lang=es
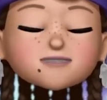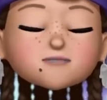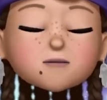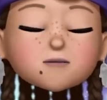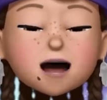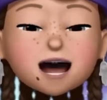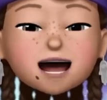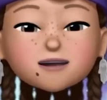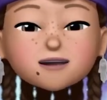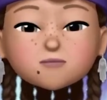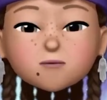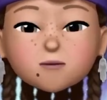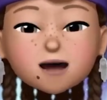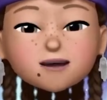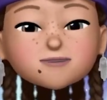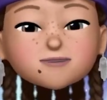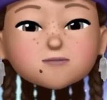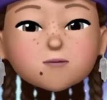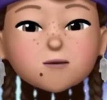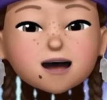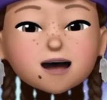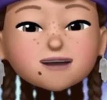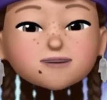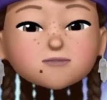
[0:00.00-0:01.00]
es muy
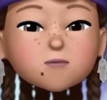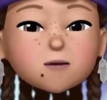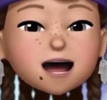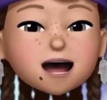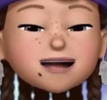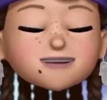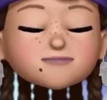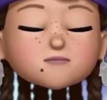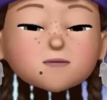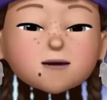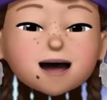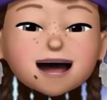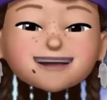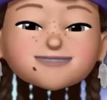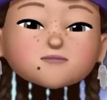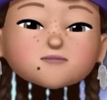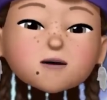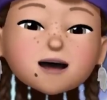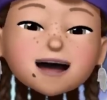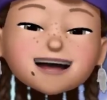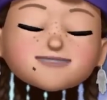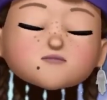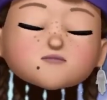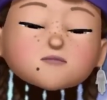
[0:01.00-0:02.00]
probable que hoy uno de
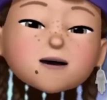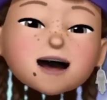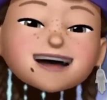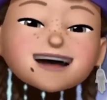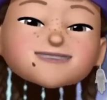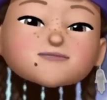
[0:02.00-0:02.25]
ellos te haga